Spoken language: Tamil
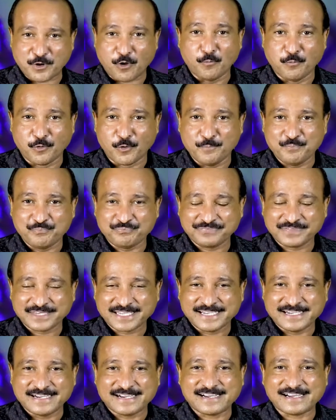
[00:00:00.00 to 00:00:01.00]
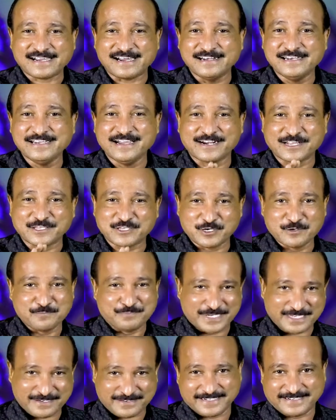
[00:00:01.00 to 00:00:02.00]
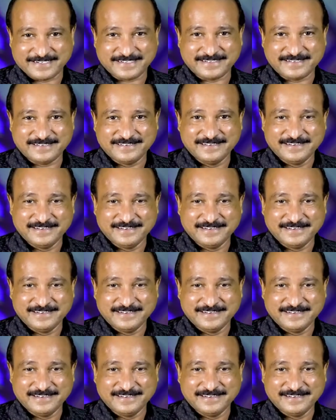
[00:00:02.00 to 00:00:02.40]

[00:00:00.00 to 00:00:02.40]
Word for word: ப்ராப்ளம் கல்யாணத்தில் பிரச்சனை